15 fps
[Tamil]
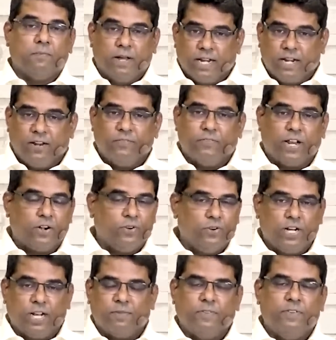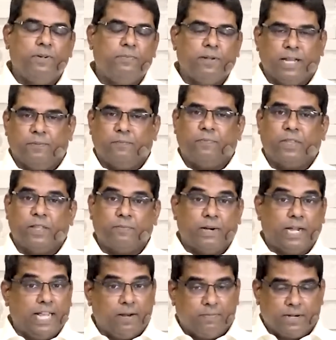மரணம் வரணும்னு நம்ம விரும்பலை
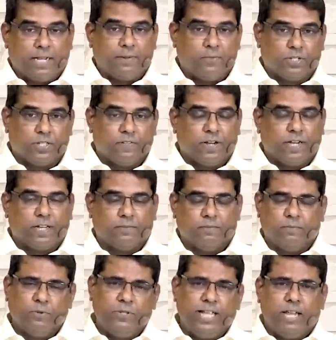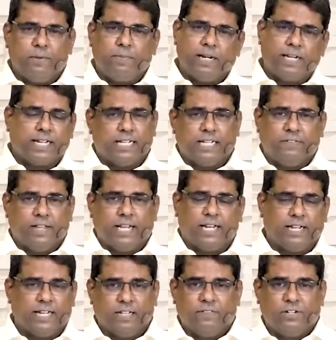பழைய ஏற்பாட்டை பொறுத்த வரைக்கும் புதிய ஏற்பாட்டு கதை வேற
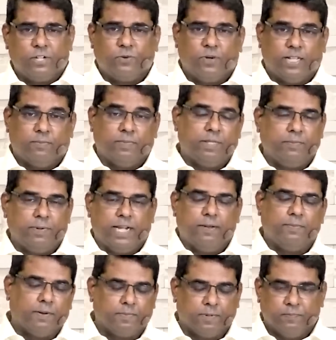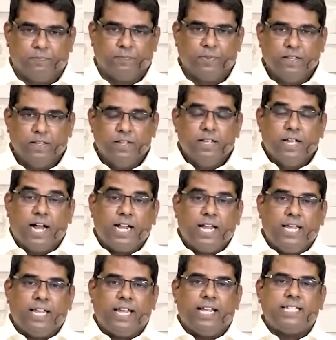அதை விட்டுருவோம் அதை பற்றி பின்னாடி பார்ப்போம்
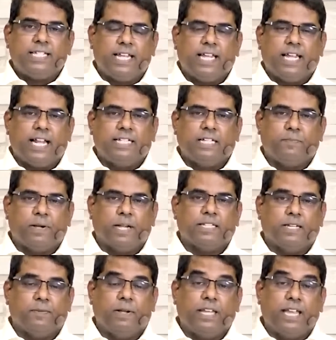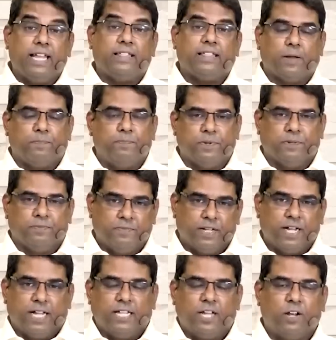ஆனால் இங்கே எஸ்ஐகே ராஜா பண்ண ஜபம் ஏன் தப்பு
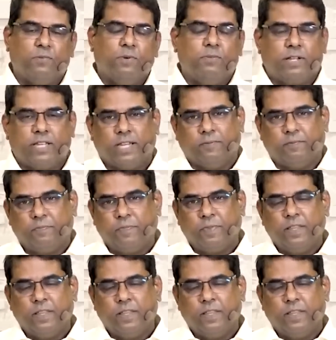அதான் ரொம்ப முக்கியம்